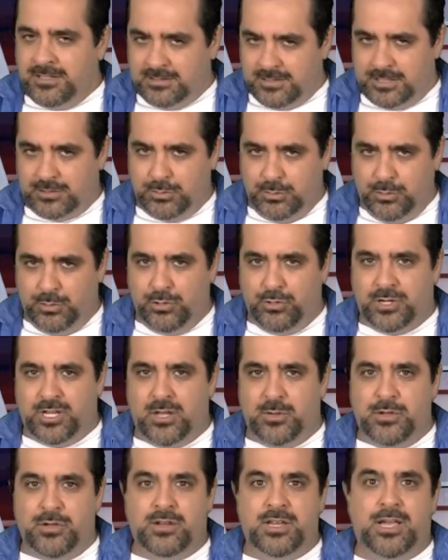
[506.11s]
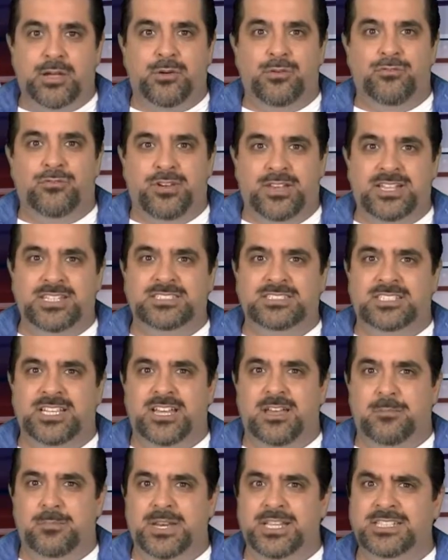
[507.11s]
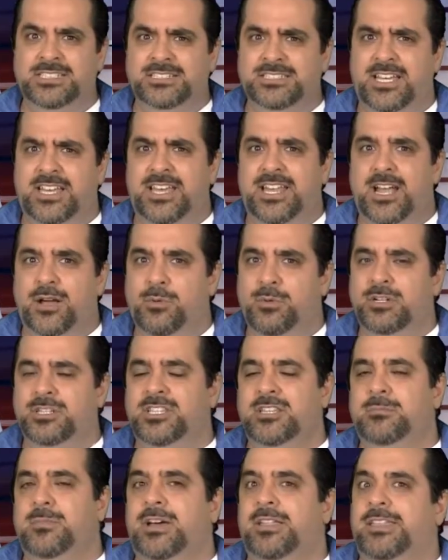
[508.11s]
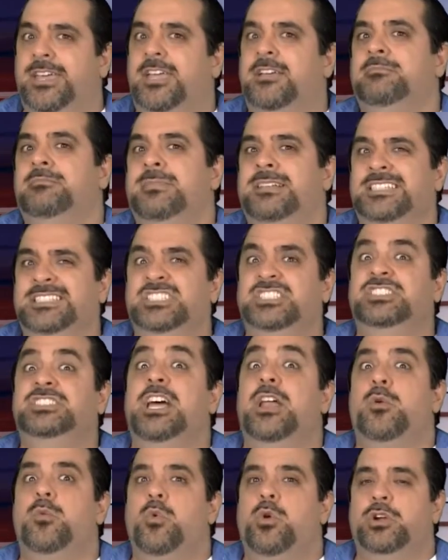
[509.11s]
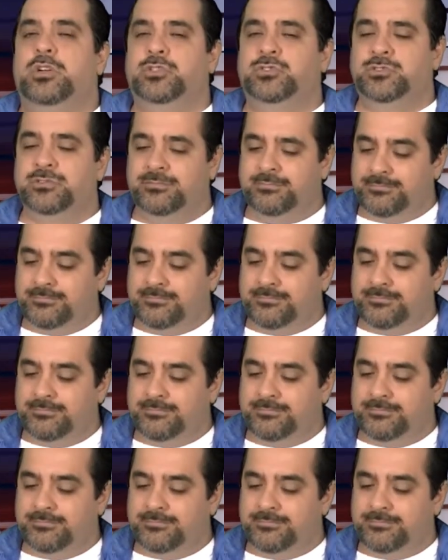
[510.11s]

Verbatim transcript: de todo lo que vio en la conferencia de prensa de la última de Star Wars.